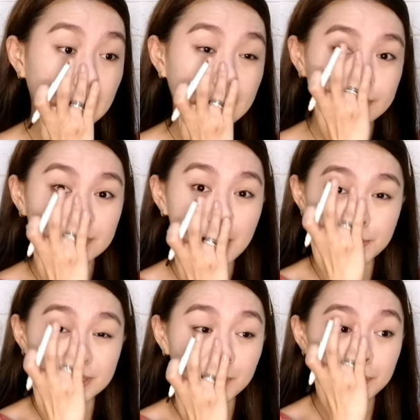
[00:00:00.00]
Yan.
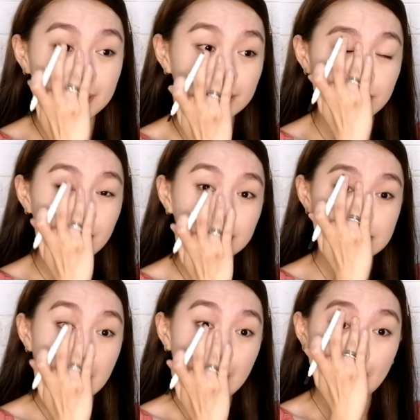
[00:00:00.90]
Tapos, i-blend nyo lang
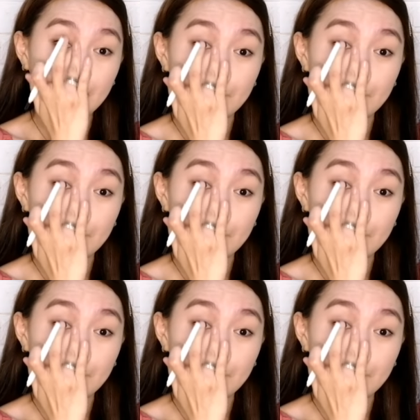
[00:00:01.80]
siya.